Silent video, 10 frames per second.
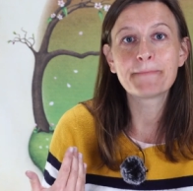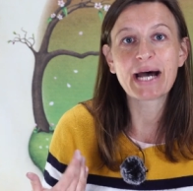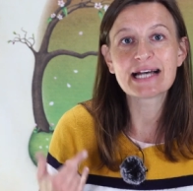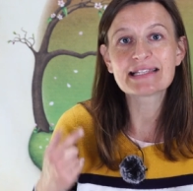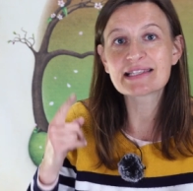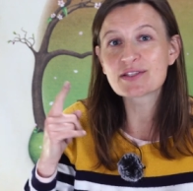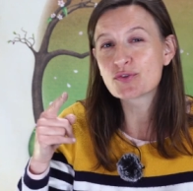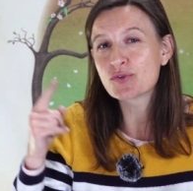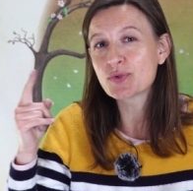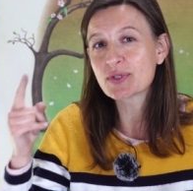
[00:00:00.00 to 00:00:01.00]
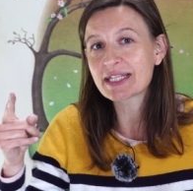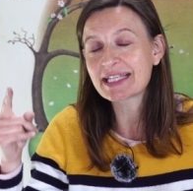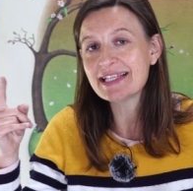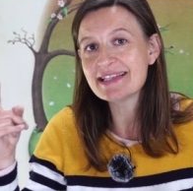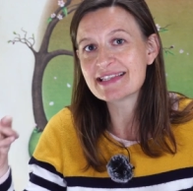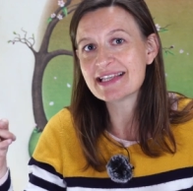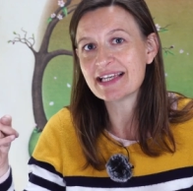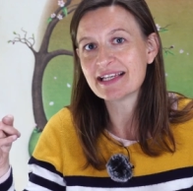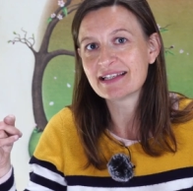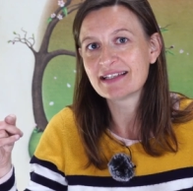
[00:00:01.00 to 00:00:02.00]

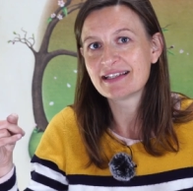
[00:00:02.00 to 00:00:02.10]
pasteurisé.